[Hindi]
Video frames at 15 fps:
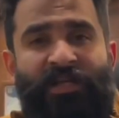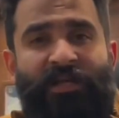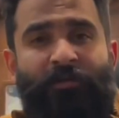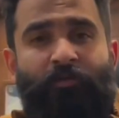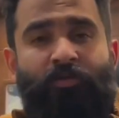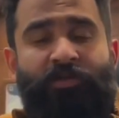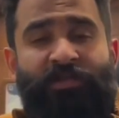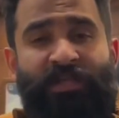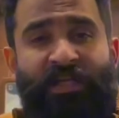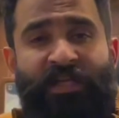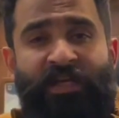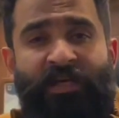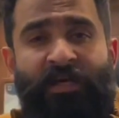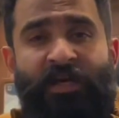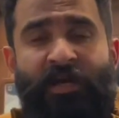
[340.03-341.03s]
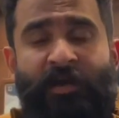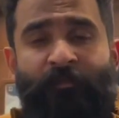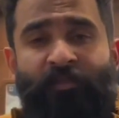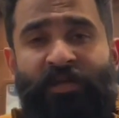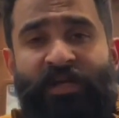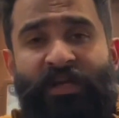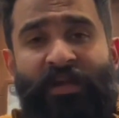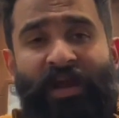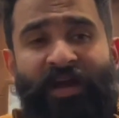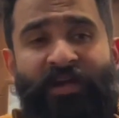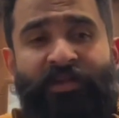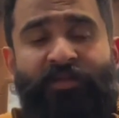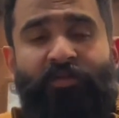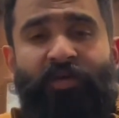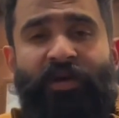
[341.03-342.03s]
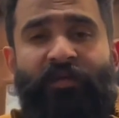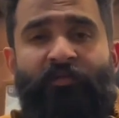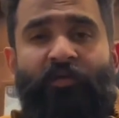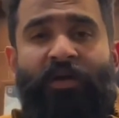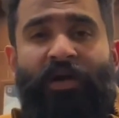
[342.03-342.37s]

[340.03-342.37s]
है तो सीलिंग की लाइट्स जो हैं वो